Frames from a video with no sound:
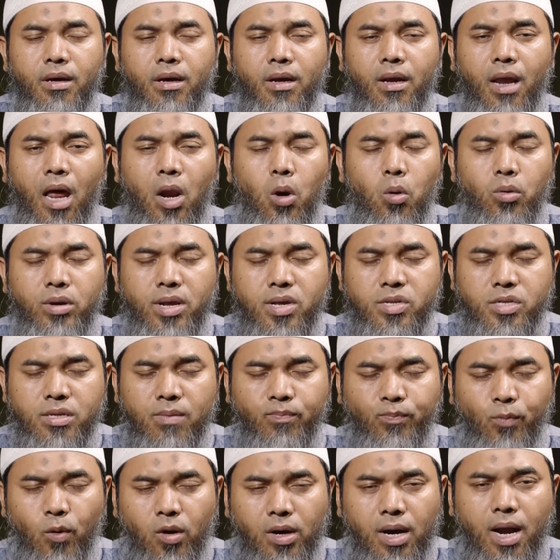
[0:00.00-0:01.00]
Lalu dia
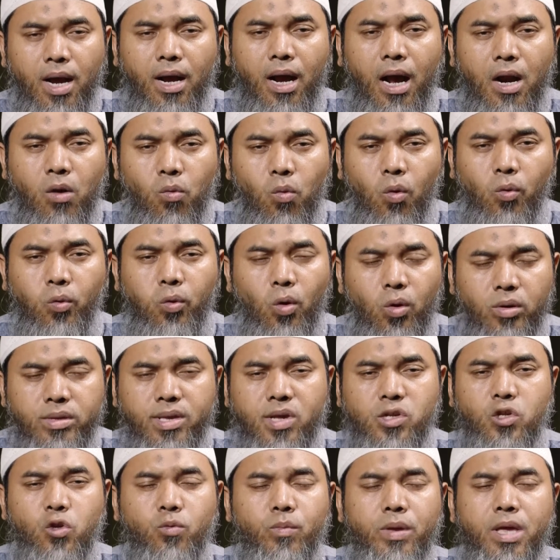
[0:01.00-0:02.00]
sempurnakan
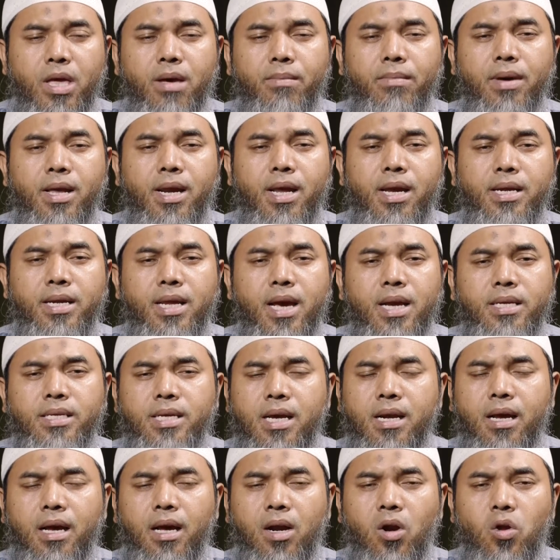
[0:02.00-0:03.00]
wudhunya sebagaimana yang
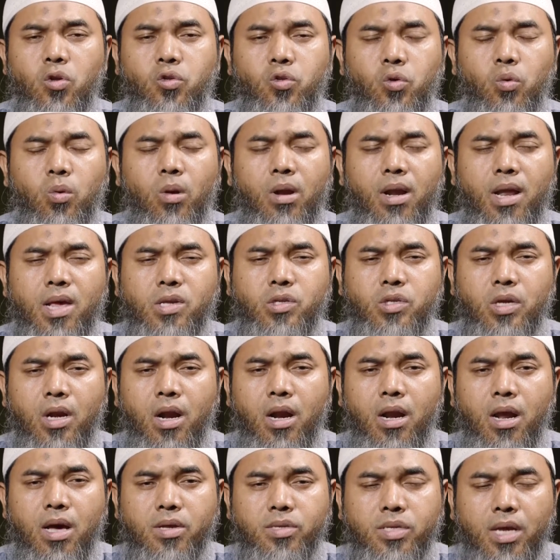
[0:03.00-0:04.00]
diajarkan Rasulullah
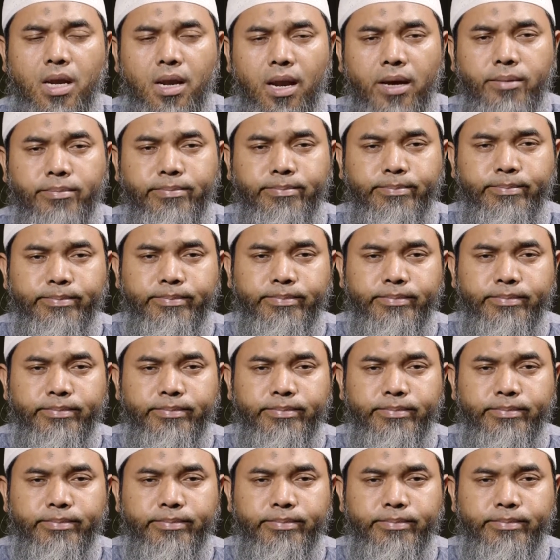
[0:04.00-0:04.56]
sallallahu alaihi wasallam.